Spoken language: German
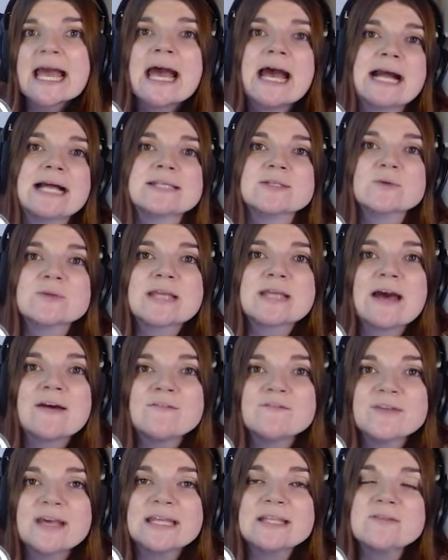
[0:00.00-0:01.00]
Also
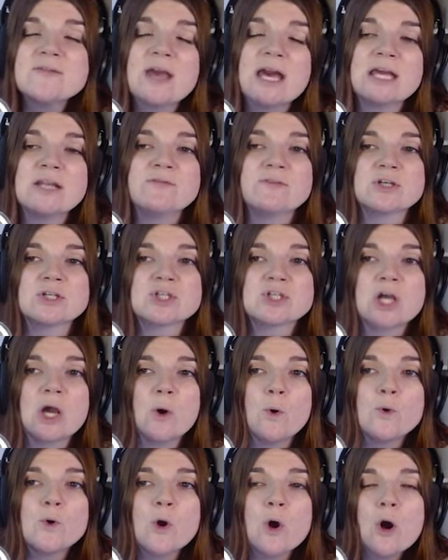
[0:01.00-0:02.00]
da werden wir einfach
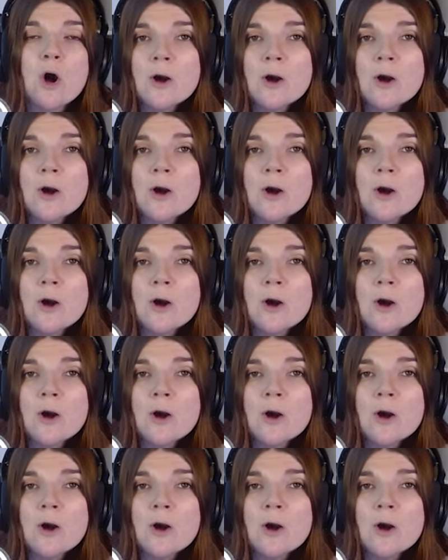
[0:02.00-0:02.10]
schauen,